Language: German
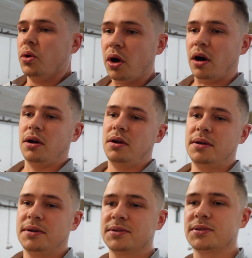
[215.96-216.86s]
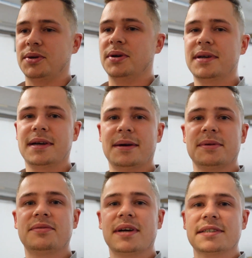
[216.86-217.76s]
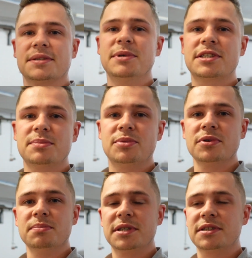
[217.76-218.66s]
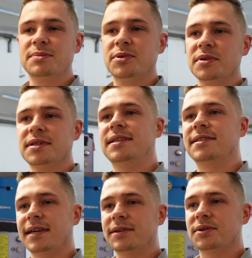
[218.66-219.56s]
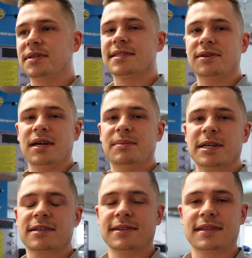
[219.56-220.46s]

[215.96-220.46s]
Ja, so, habe ich fleißig mitgeboten, mitgeboten. Ich zeige euch jetzt auch einmal eine